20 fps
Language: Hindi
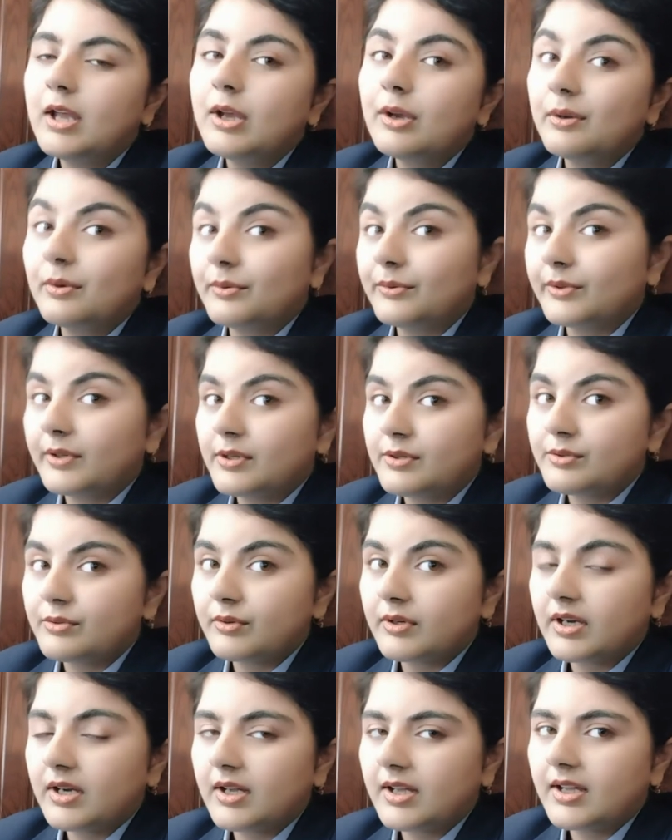गुज़र
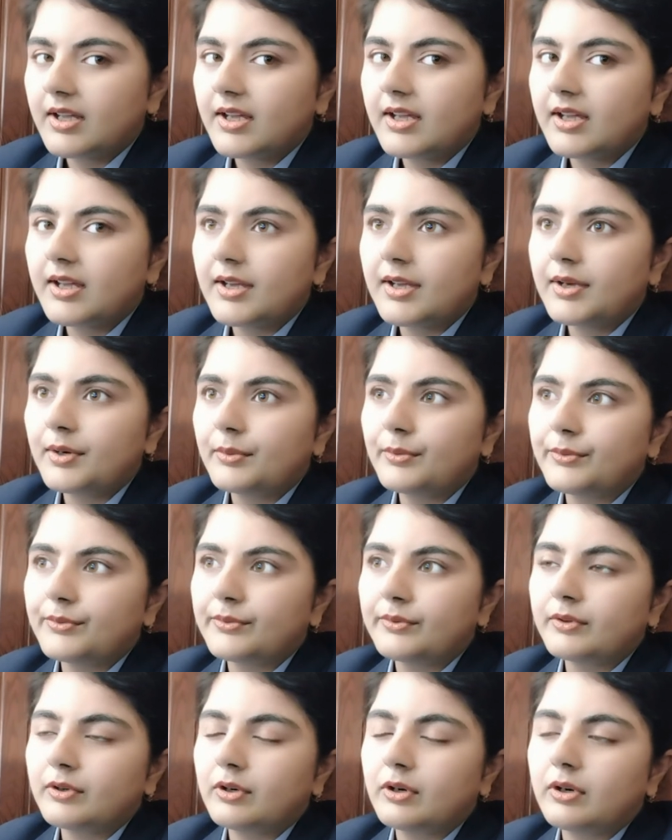चुका है उस
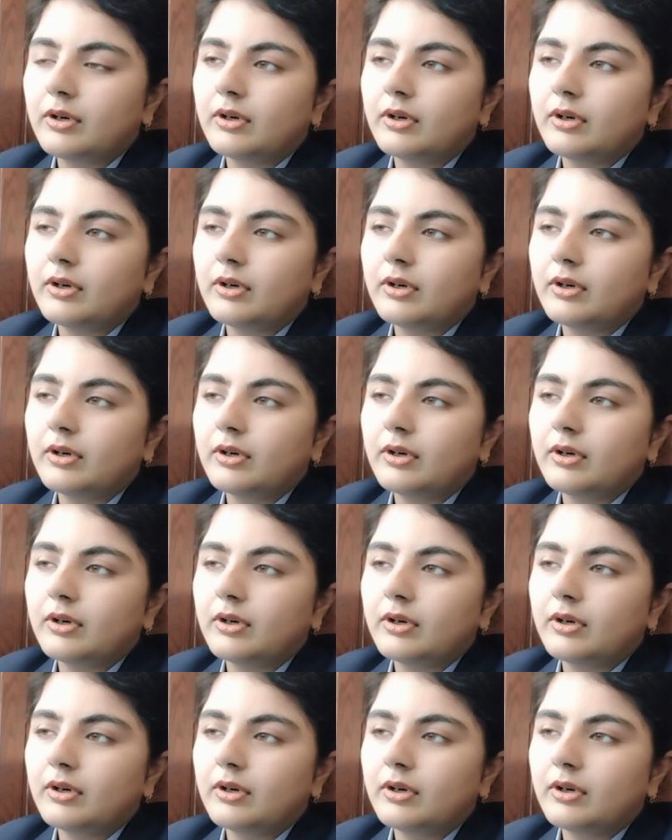और,